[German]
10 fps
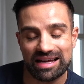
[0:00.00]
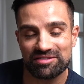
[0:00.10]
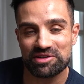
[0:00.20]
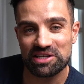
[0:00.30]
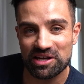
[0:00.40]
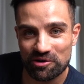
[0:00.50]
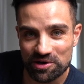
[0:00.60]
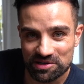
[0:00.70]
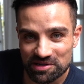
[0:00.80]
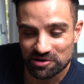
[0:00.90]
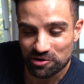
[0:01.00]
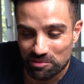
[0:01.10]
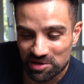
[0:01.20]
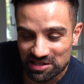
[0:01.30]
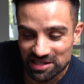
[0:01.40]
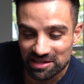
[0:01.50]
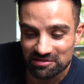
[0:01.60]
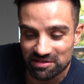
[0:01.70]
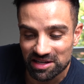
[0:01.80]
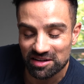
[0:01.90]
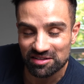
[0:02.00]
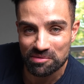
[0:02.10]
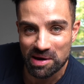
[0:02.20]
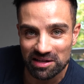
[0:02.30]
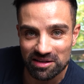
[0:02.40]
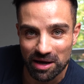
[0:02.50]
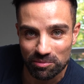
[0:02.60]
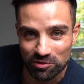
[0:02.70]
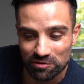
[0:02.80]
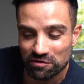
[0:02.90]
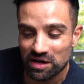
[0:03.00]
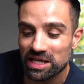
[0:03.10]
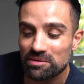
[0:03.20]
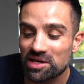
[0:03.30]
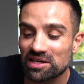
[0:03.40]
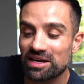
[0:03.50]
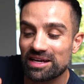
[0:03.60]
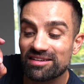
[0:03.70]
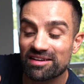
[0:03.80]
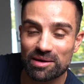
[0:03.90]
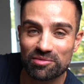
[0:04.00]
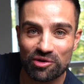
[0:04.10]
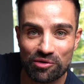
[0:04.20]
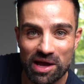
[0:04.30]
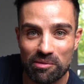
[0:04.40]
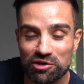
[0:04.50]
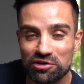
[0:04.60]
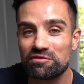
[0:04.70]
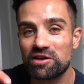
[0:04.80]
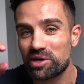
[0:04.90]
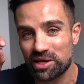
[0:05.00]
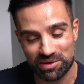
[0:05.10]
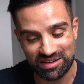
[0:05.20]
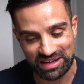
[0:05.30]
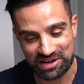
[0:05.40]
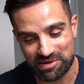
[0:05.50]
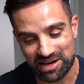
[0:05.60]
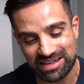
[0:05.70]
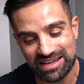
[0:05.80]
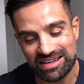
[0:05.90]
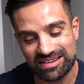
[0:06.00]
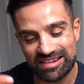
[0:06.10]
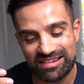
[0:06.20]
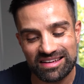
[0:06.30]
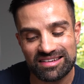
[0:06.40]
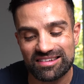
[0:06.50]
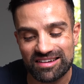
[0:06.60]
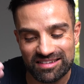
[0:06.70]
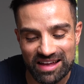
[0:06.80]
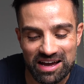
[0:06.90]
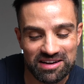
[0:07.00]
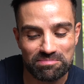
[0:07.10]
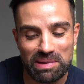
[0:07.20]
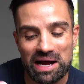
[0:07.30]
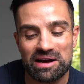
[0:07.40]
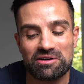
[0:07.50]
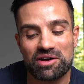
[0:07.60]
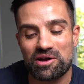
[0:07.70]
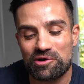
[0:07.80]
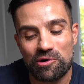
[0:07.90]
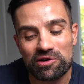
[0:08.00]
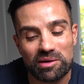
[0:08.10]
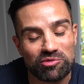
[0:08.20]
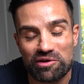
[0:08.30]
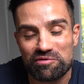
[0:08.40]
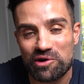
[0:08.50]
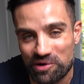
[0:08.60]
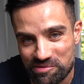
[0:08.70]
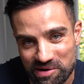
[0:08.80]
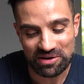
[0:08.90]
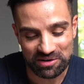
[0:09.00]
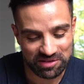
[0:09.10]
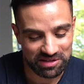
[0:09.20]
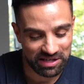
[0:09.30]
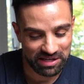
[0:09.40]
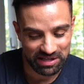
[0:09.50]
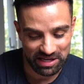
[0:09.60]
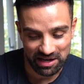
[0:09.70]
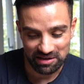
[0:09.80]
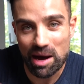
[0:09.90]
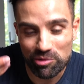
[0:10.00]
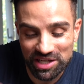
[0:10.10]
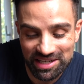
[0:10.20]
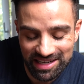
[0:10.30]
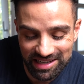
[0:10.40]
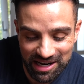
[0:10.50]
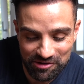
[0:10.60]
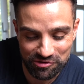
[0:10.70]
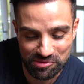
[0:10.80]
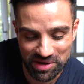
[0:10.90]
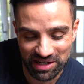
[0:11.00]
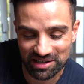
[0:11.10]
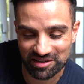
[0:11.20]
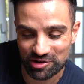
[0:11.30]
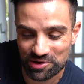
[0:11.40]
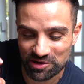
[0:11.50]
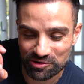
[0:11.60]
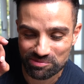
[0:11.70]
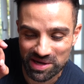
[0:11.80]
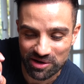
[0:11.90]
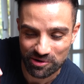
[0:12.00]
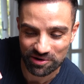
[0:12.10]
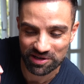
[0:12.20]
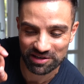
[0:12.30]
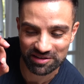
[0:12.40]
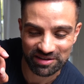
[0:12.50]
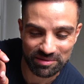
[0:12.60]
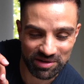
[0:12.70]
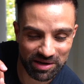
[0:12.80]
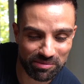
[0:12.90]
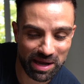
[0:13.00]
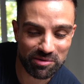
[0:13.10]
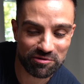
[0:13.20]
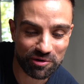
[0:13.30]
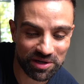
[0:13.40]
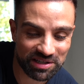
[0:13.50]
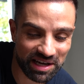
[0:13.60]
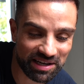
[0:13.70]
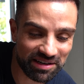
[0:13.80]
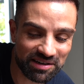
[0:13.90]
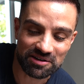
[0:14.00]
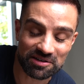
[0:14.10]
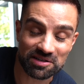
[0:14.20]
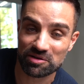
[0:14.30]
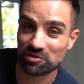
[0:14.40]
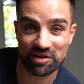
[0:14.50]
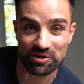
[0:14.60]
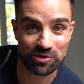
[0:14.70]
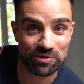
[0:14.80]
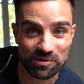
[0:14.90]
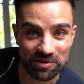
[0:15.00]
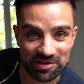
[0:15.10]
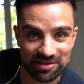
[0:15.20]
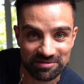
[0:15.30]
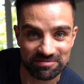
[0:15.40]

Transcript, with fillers: Ganz wichtig, Leute, kommentiert, wenn ihr das gemacht habt und verlinkt mich in der Instagram-Story. Haben auch schon viele bei der Pizza gemacht. Dann sehe ich, dass ihr das nachgebacken oder gekocht habt oder wie auch immer. Und äh, ja, abonniert den Kanal für mehrere solche Gourmet-Görki-Rezepte, dann bleibe ich für euch dran. Und ich würde sagen, sagen, gönnt euch.